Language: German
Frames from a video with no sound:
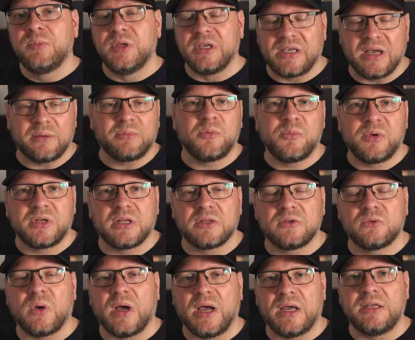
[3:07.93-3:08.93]
Ich habe mir
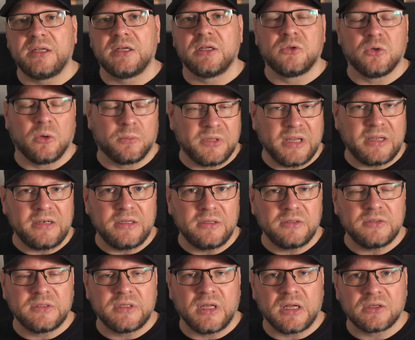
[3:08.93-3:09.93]
dazu einige Top 10
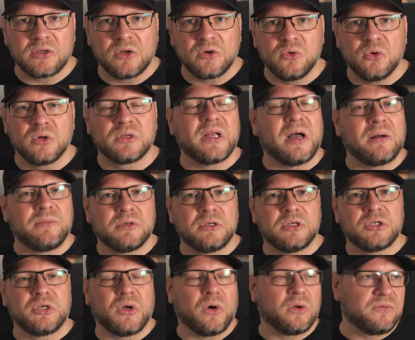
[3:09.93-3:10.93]
Listen angeguckt, habe
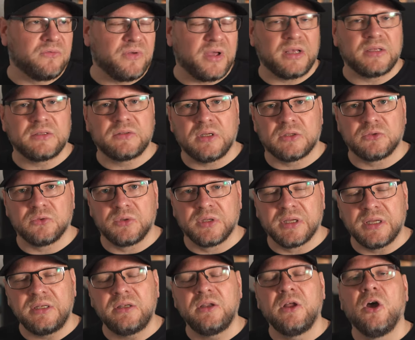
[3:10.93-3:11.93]
geschaut, wer ist da so
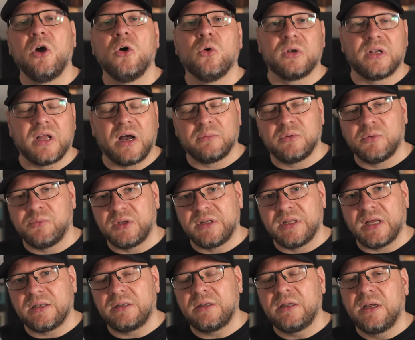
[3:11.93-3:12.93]
drin und habe mir
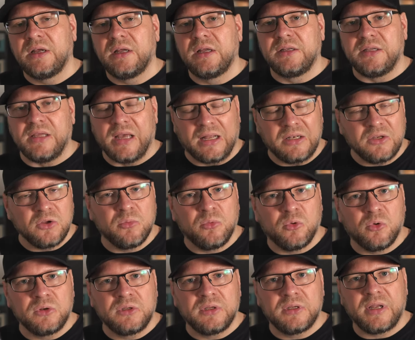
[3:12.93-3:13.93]
dann die
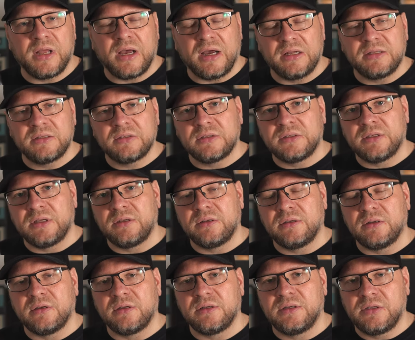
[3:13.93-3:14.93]
Angebote der
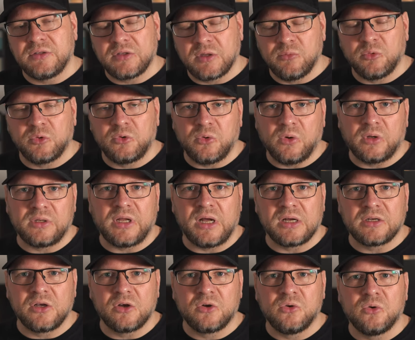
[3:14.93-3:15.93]
einzelnen äh, Distributoren
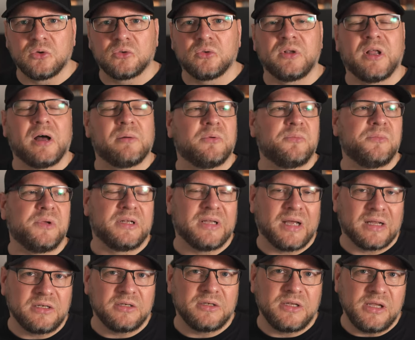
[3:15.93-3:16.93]
angeguckt und habe mir
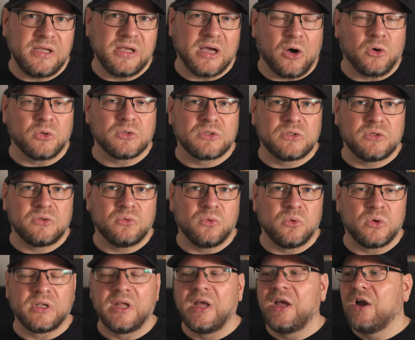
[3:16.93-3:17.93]
dann die
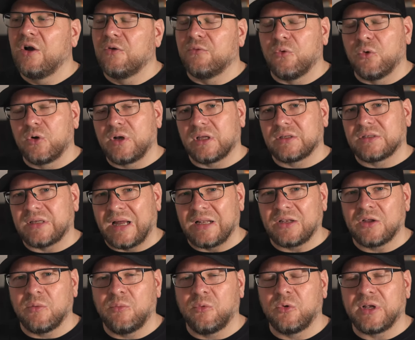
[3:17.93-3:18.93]
rausgesucht, wo das
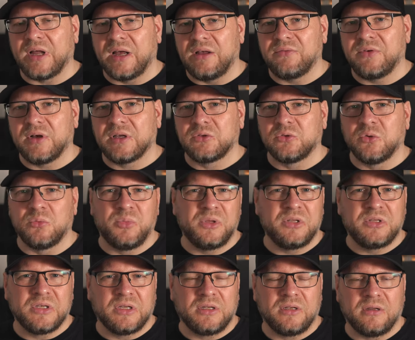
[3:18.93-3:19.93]
Angebot einfach so ein
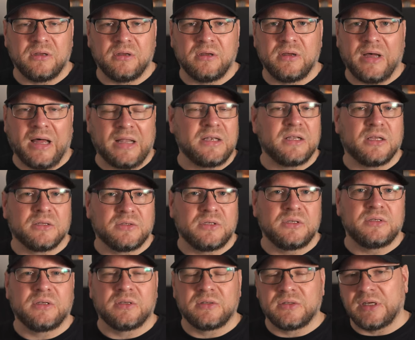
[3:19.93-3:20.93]
bisschen äh, anders
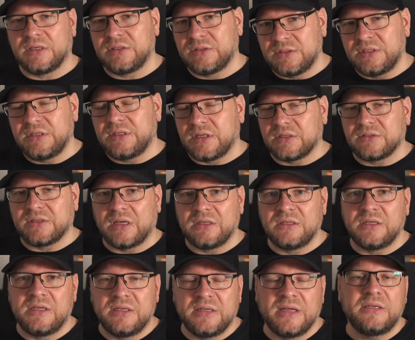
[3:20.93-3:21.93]
ist. Das heißt nicht, dass
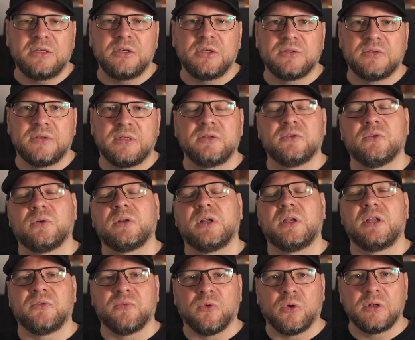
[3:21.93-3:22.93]
alle identisch sind,
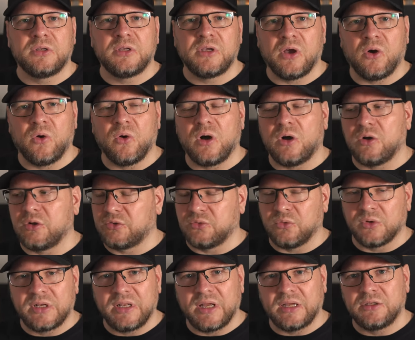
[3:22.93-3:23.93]
sondern ich wollte ja auch euch
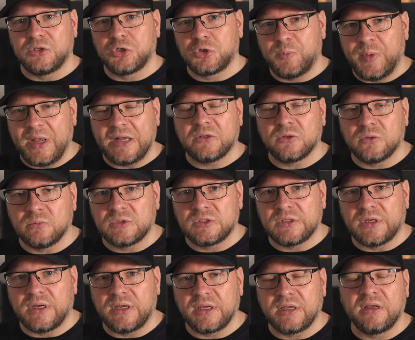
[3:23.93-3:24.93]
so ein kleines Spektrum
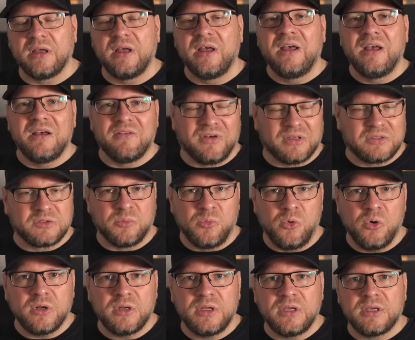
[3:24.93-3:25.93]
zeigen, was
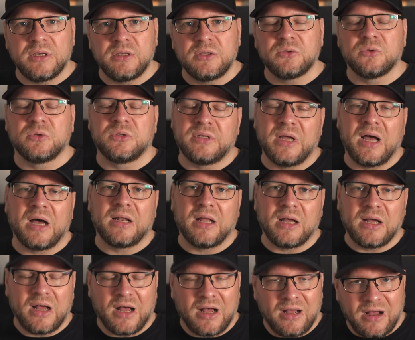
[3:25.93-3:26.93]
möglich ist und
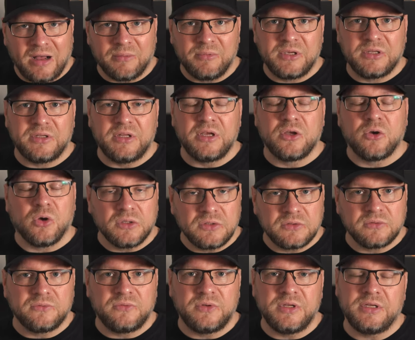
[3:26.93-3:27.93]
danach habe ich die
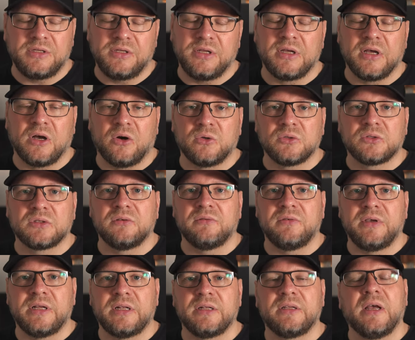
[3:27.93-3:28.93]
kostenpflichtigen
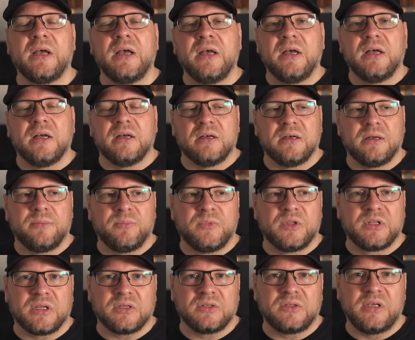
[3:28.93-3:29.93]
ausgewählt,
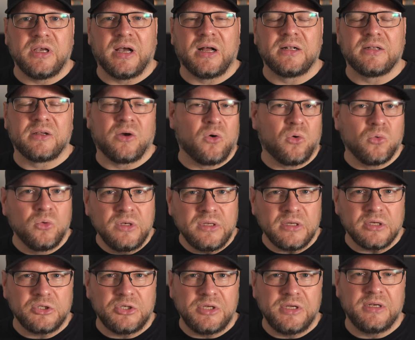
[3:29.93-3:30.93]
ähm, dass sie halt auch
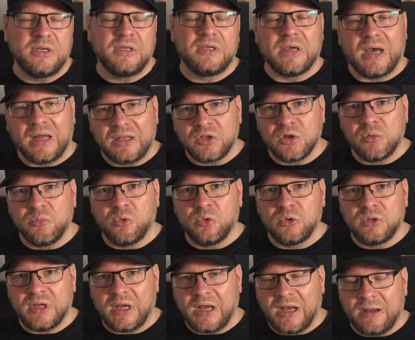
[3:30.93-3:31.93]
unterschiedliche
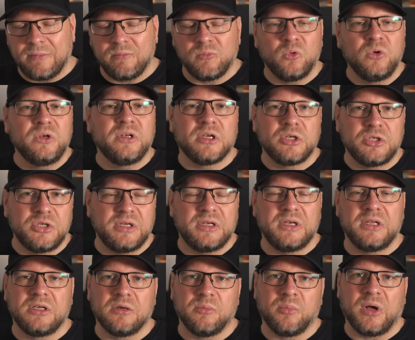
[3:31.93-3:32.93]
Angebote haben,
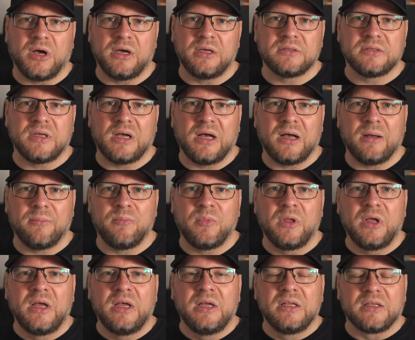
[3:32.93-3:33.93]
unterschiedliche Preise haben,
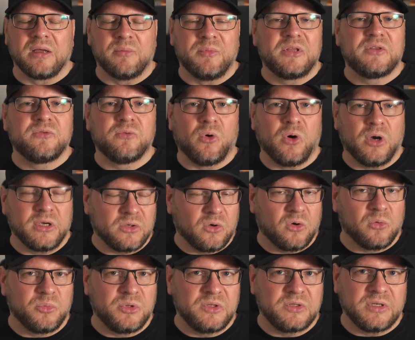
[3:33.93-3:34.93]
damit es für euch
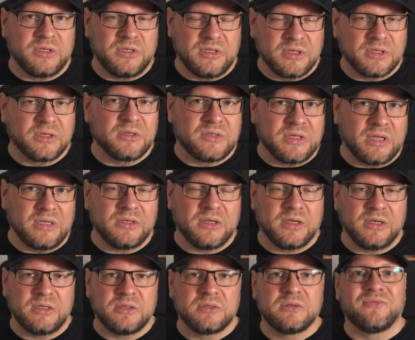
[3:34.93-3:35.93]
auch ein bisschen
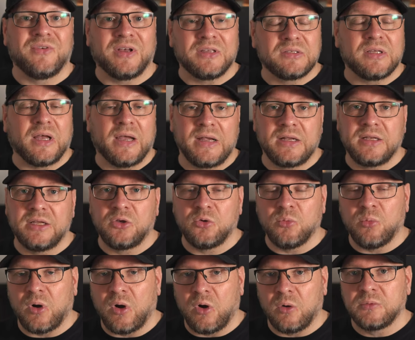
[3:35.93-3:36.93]
interessanter ist, was eigentlich
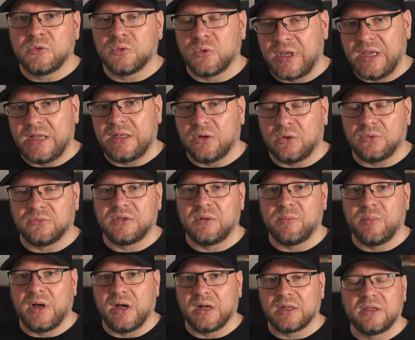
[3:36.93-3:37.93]
überhaupt so geht auf
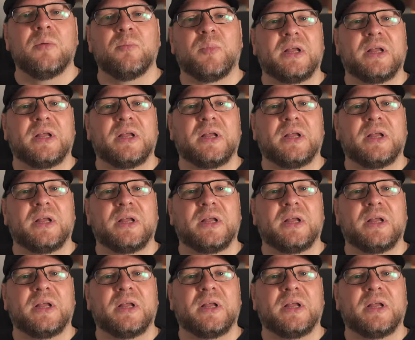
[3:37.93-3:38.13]
dem Markt.